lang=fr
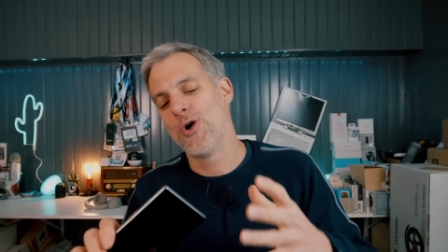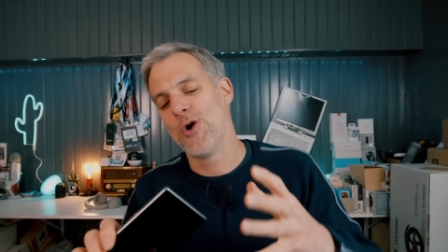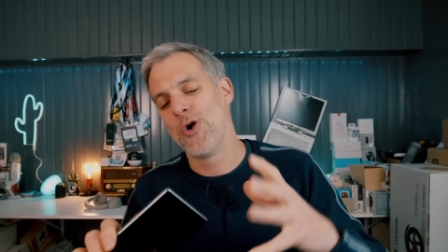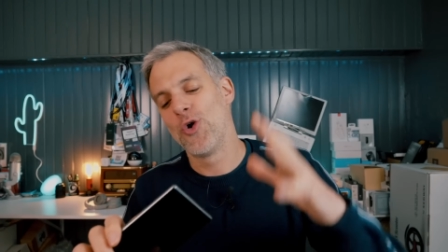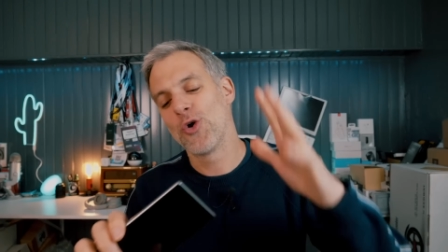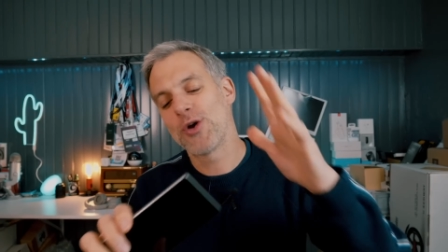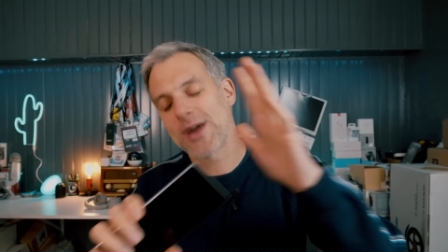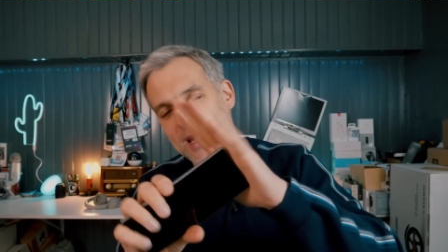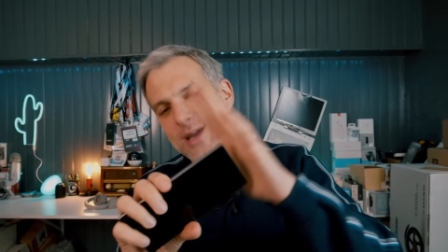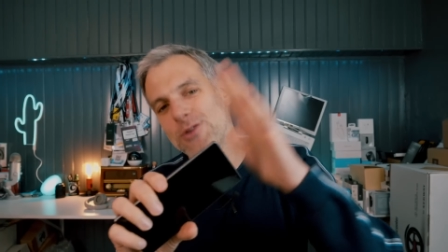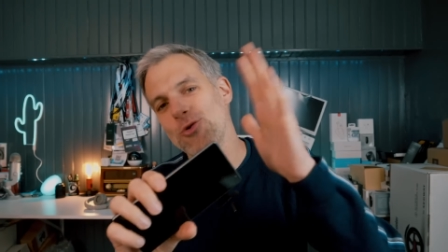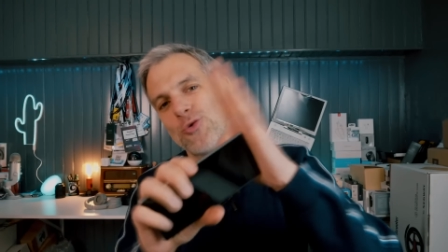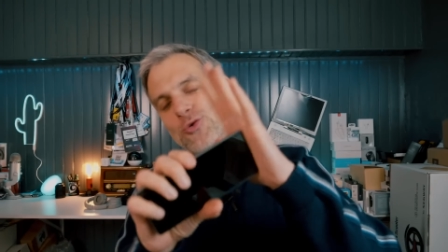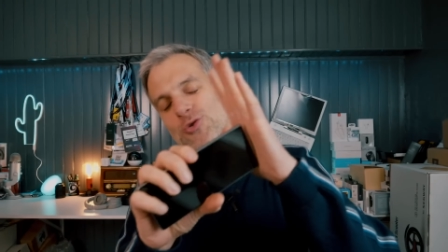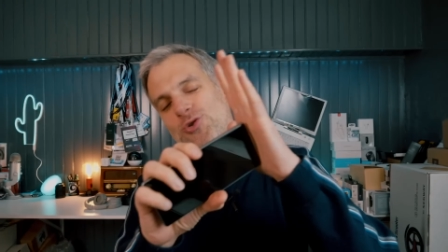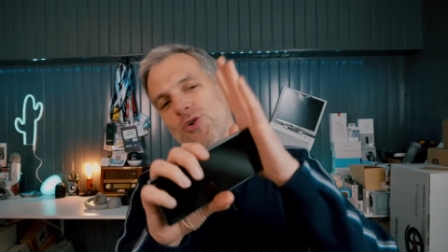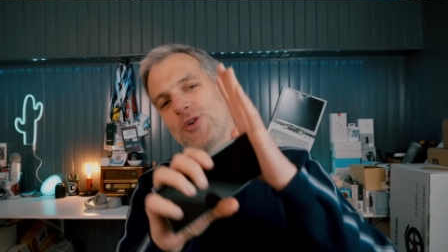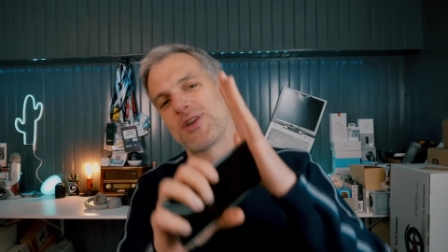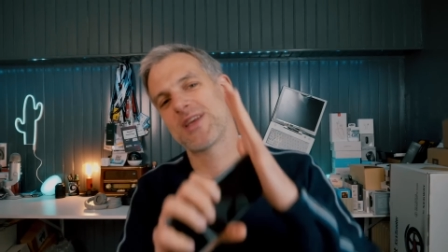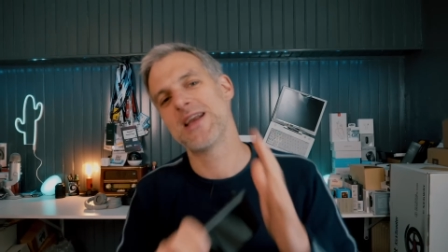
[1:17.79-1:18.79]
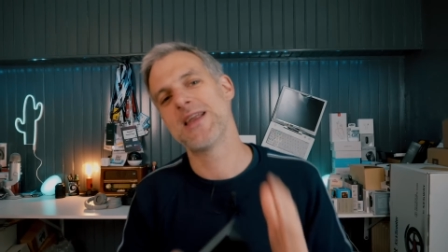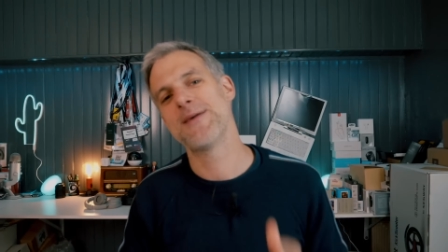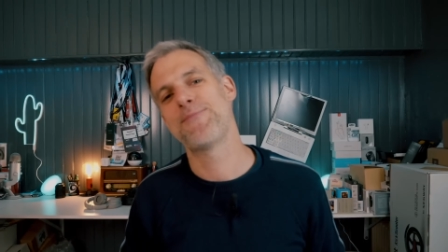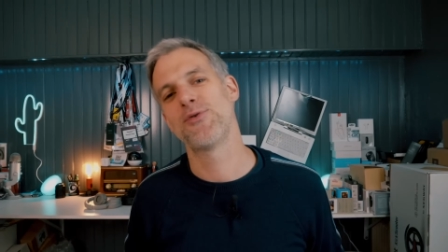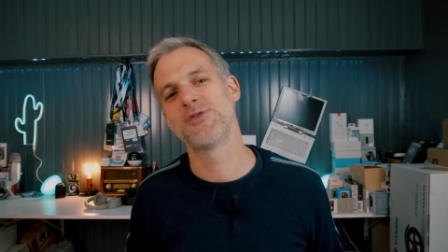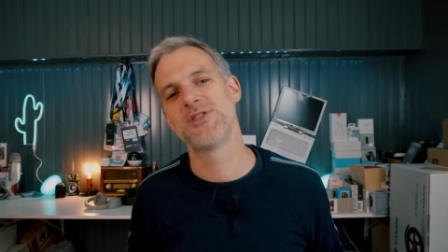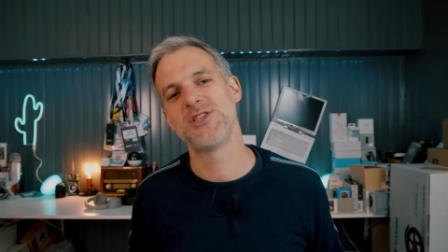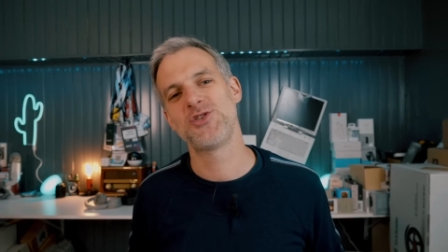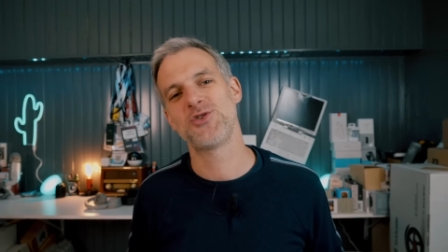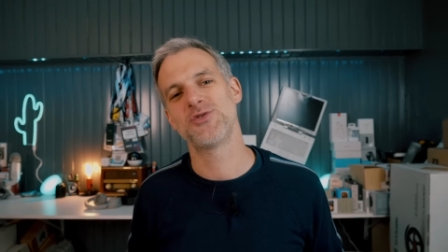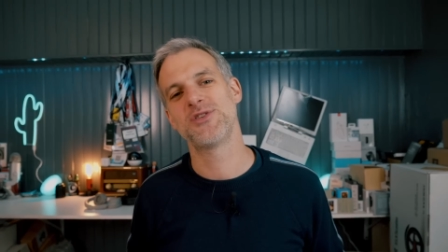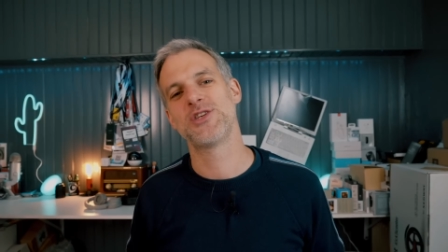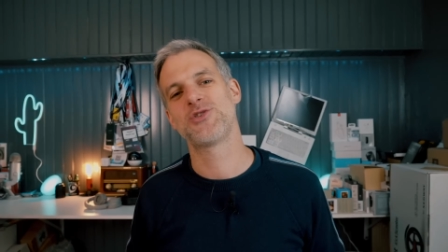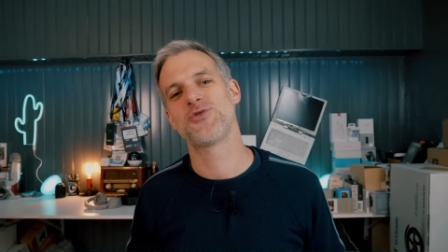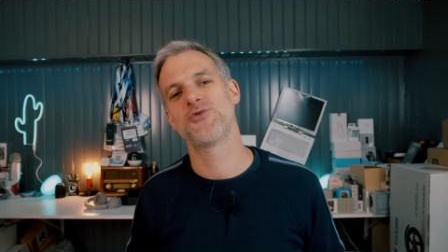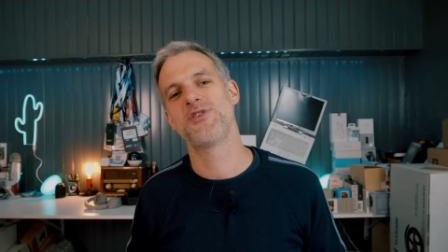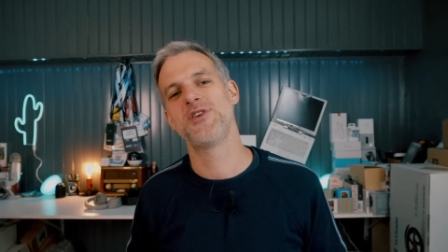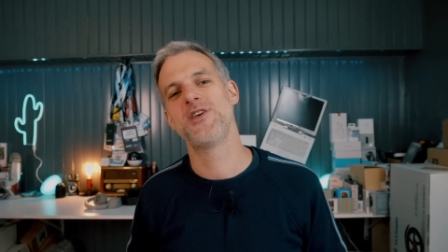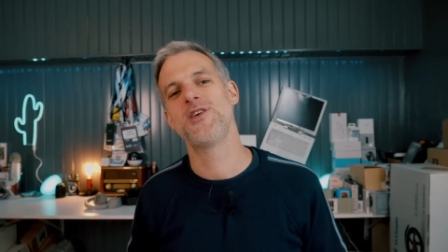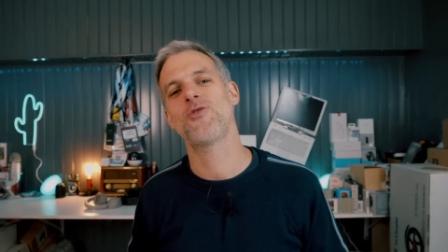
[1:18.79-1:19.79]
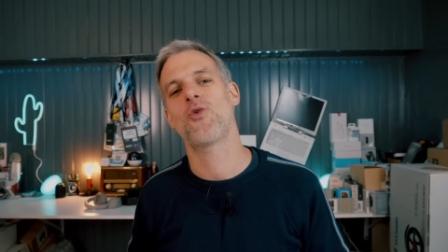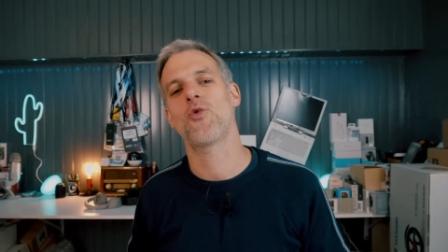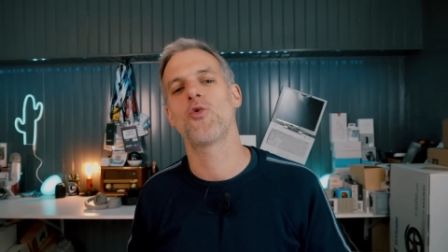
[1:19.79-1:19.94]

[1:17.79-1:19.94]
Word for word: le créneau sur lequel est positionné Sony,